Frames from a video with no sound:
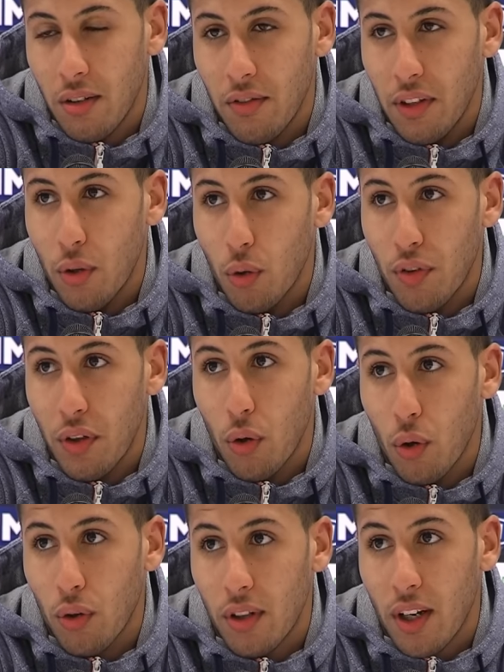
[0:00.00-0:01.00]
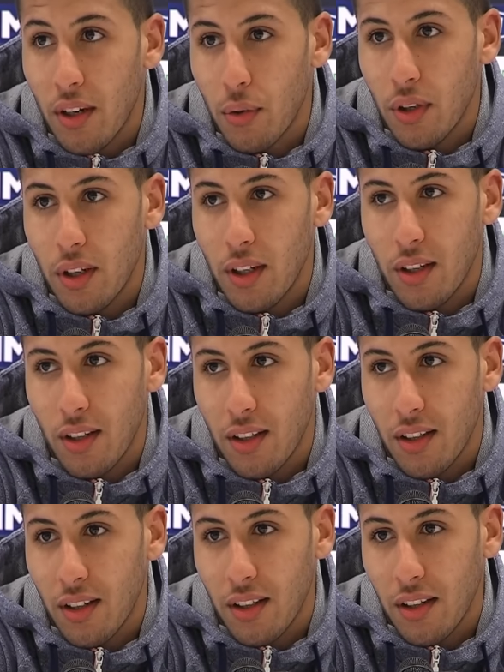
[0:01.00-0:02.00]
vedo, vedo lontano
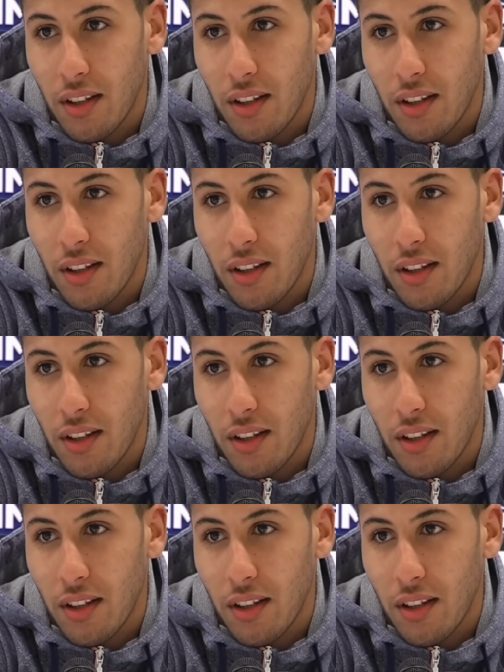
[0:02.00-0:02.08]
e,